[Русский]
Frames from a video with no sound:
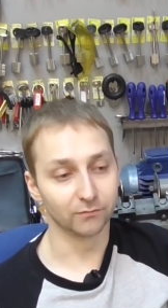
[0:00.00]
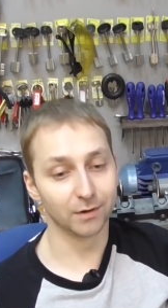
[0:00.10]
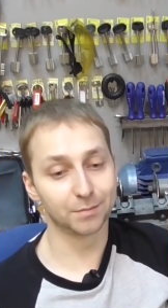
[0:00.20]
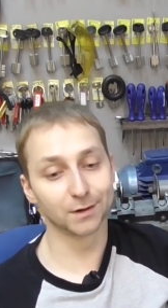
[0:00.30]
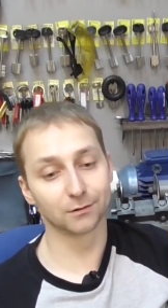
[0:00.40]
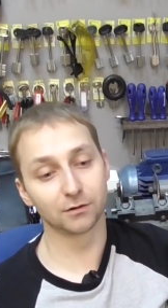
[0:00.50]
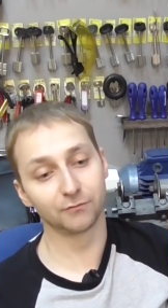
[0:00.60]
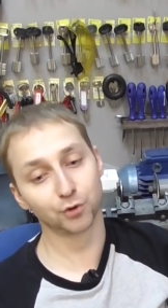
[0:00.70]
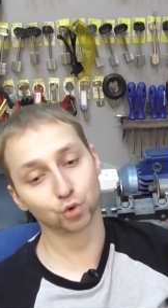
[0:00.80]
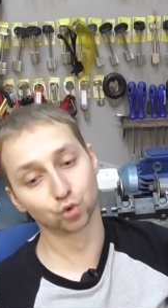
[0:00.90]
Во-первых,
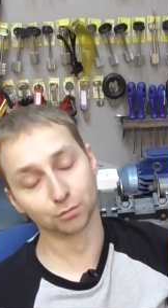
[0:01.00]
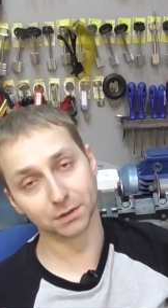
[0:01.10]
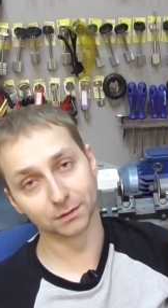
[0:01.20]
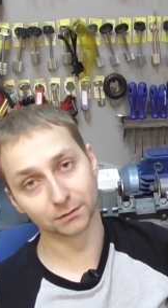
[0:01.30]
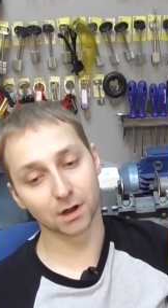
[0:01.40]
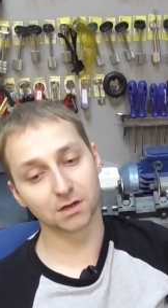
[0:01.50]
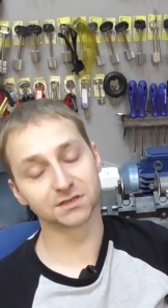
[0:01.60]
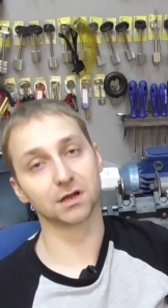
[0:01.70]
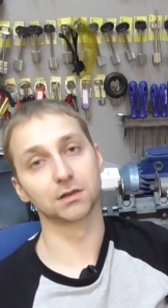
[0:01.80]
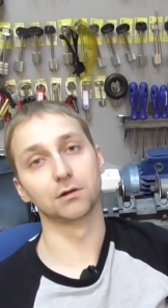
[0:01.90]
в Ютубе, как
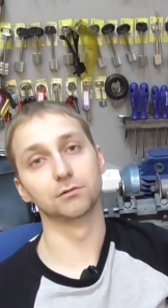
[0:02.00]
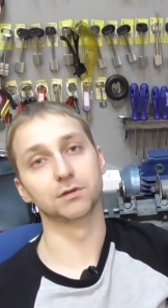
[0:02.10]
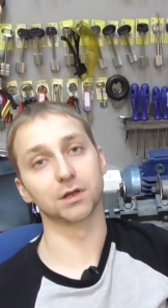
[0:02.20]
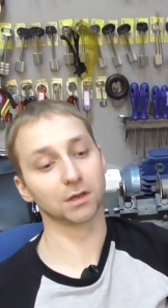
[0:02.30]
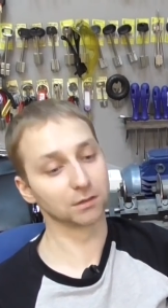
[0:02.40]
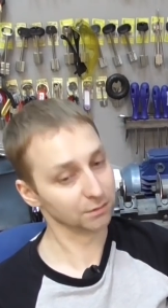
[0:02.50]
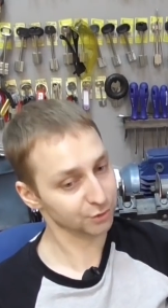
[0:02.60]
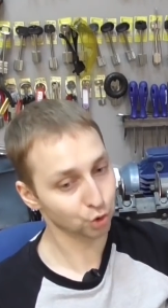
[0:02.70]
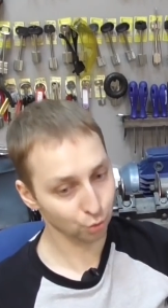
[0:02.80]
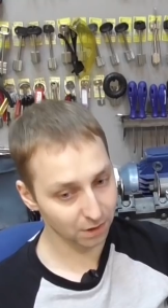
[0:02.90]
изготавливать этот
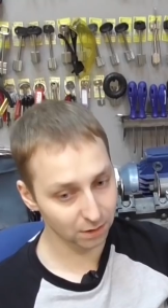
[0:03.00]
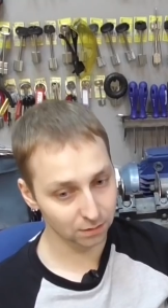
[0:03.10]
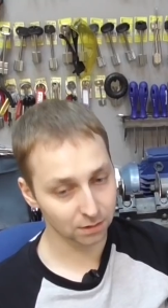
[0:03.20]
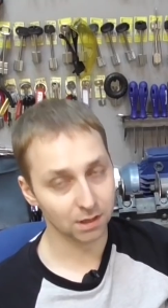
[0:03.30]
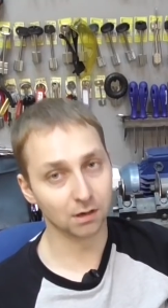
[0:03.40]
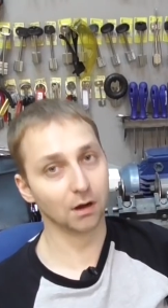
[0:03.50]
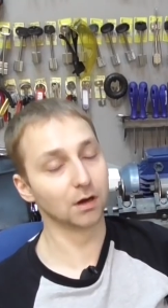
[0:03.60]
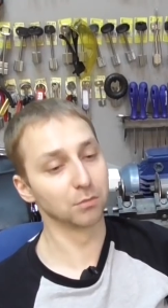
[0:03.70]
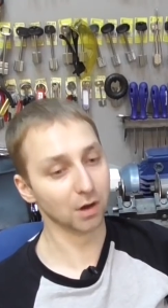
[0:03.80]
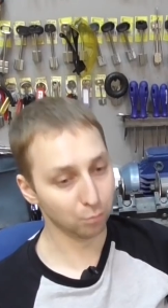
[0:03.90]
инструмент и
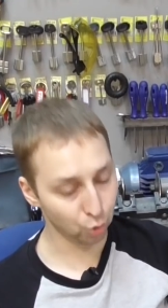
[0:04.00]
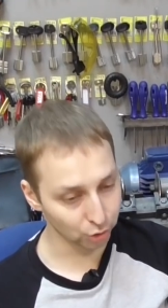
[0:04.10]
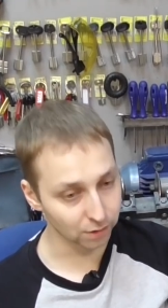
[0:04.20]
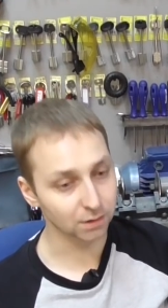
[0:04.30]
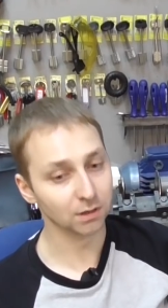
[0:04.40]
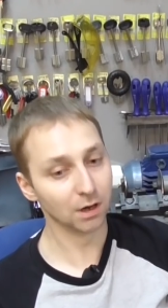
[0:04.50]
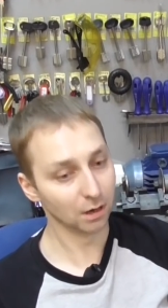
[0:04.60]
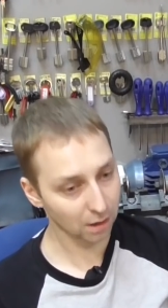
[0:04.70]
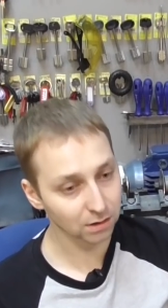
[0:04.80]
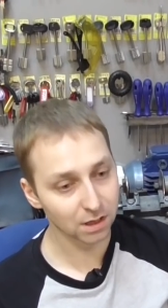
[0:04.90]
как им работать
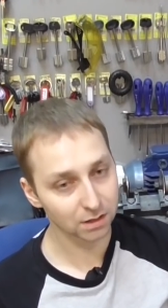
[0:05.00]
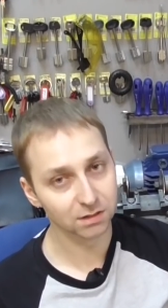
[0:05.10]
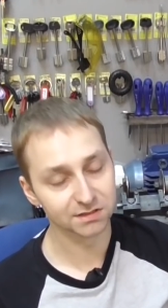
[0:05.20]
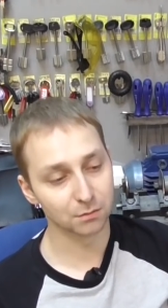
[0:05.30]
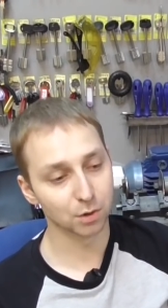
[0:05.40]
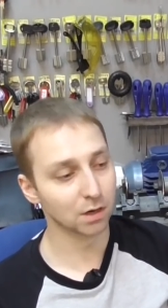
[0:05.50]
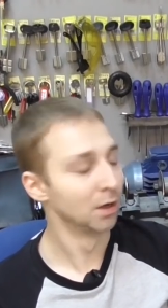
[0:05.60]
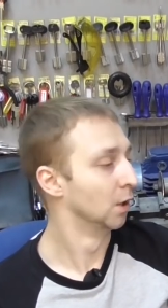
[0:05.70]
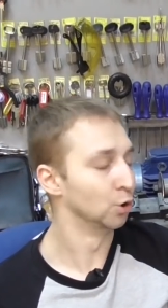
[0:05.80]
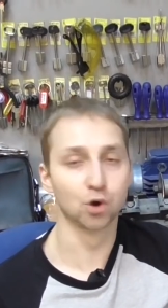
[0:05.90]
на конкретных замках,
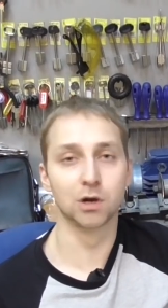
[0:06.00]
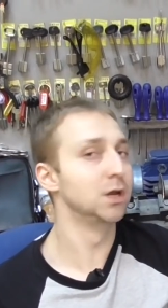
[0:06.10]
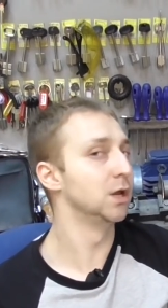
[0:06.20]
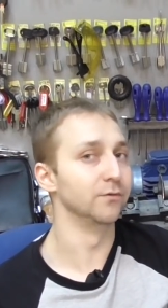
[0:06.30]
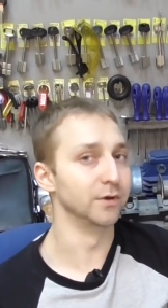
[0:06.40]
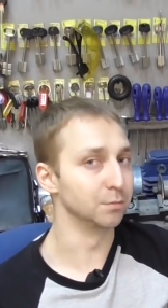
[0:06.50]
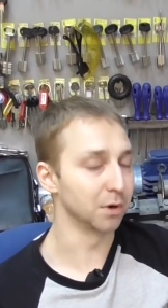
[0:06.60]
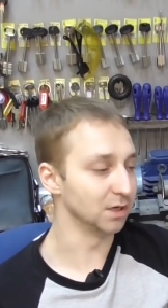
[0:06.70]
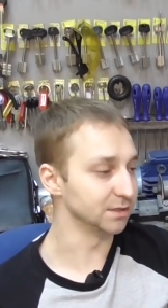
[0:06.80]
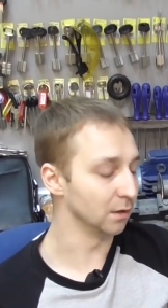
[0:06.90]
только ленивый не
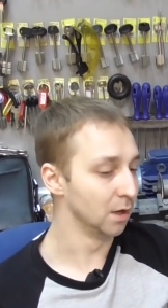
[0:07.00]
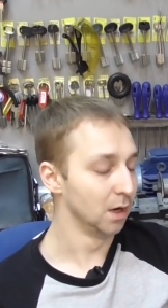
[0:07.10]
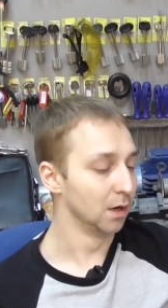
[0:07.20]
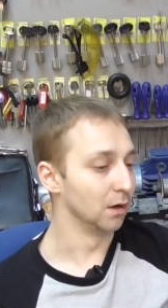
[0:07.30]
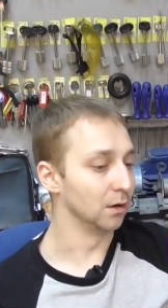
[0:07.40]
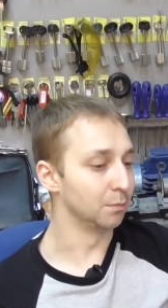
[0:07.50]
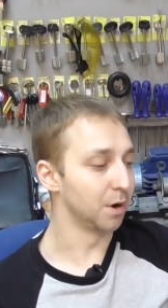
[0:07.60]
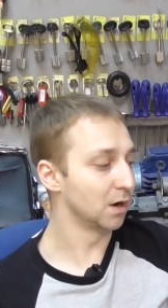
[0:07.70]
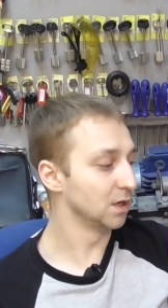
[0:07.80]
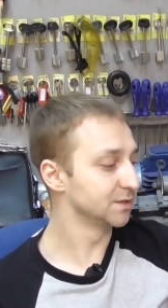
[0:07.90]
показал. Э,
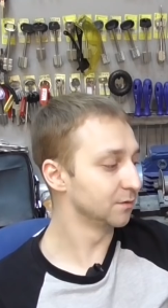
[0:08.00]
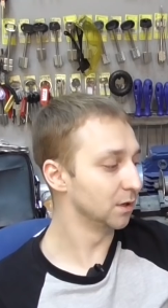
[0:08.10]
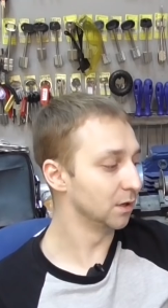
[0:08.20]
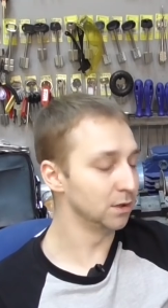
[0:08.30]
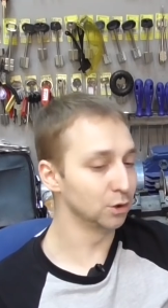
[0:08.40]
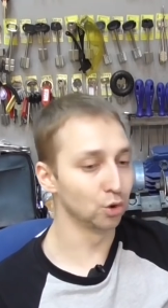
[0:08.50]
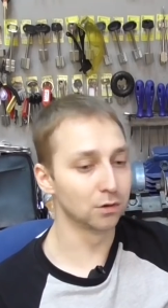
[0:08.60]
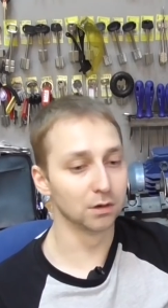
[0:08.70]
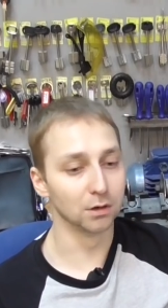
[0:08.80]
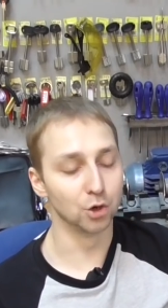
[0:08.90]
показывали не
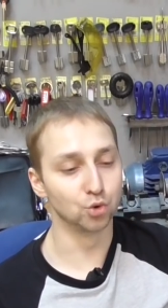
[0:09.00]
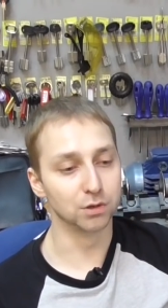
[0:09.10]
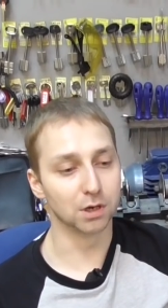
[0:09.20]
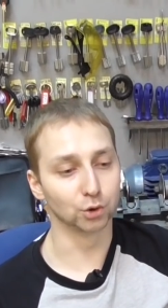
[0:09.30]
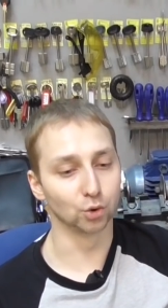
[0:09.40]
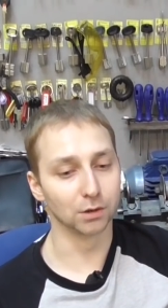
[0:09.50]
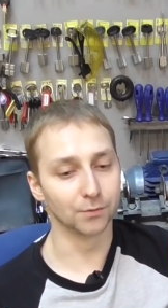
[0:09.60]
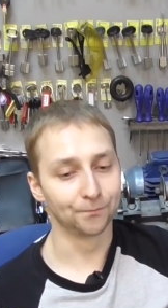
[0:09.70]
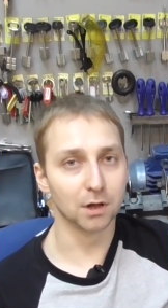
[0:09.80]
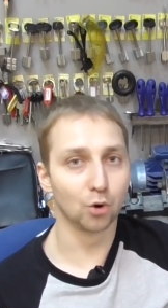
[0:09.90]
только люди,
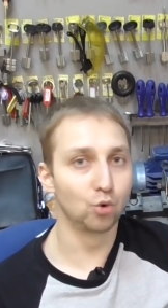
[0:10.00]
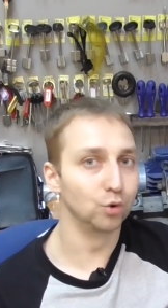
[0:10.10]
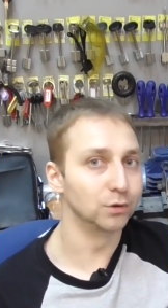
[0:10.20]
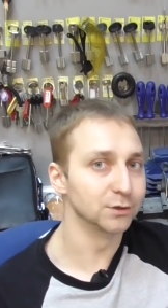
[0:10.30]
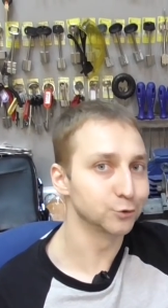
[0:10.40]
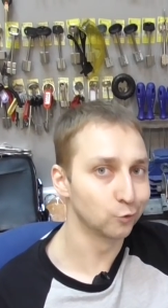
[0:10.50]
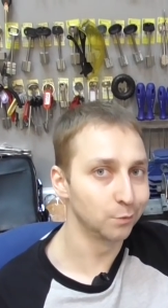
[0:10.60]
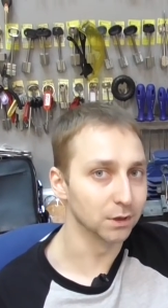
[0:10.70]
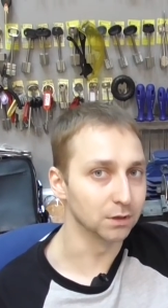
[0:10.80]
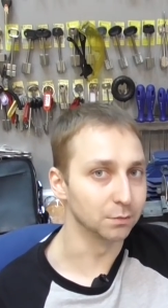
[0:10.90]
которые торгуют
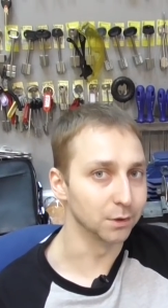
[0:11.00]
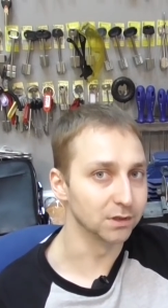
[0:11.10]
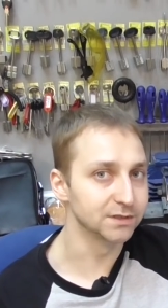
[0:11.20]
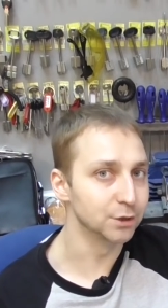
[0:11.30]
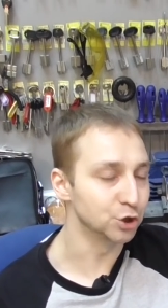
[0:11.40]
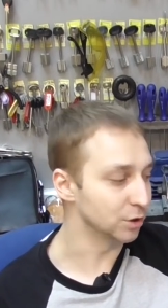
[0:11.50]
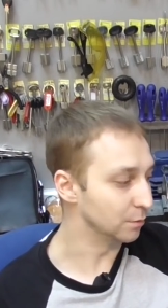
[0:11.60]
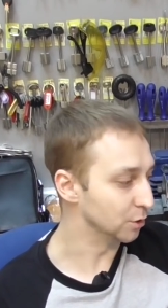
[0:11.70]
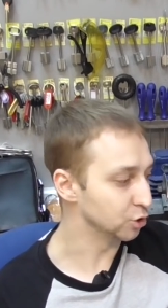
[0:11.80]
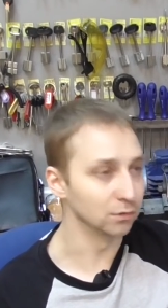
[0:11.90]
инструментами
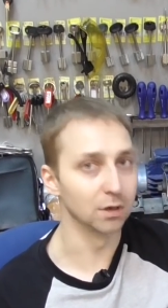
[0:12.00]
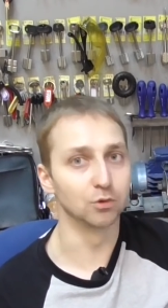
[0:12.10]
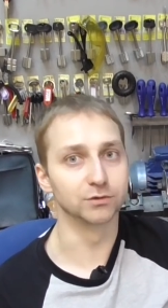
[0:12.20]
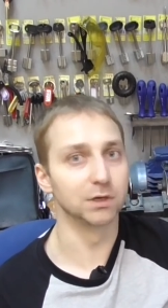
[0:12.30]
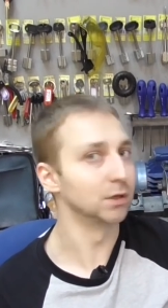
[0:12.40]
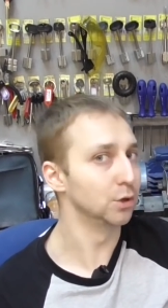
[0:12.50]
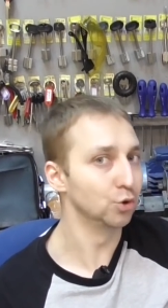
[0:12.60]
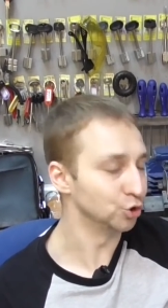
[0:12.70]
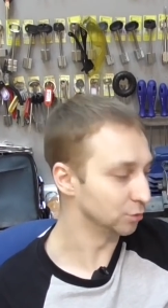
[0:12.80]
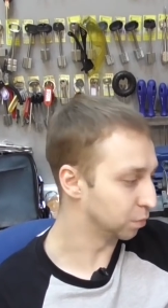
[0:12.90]
различными, что, на мой взгляд,
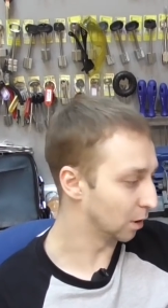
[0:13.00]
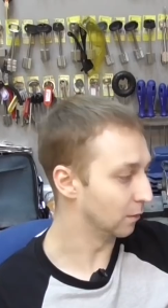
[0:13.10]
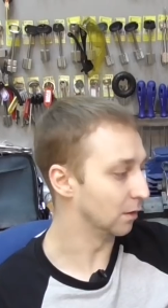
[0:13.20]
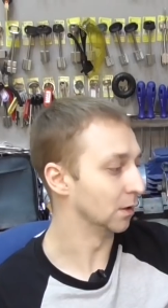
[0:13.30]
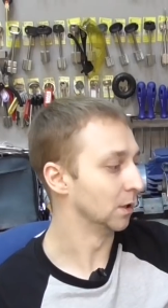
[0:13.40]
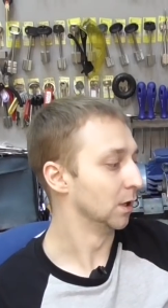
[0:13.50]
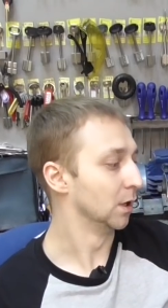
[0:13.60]
не очень правильно,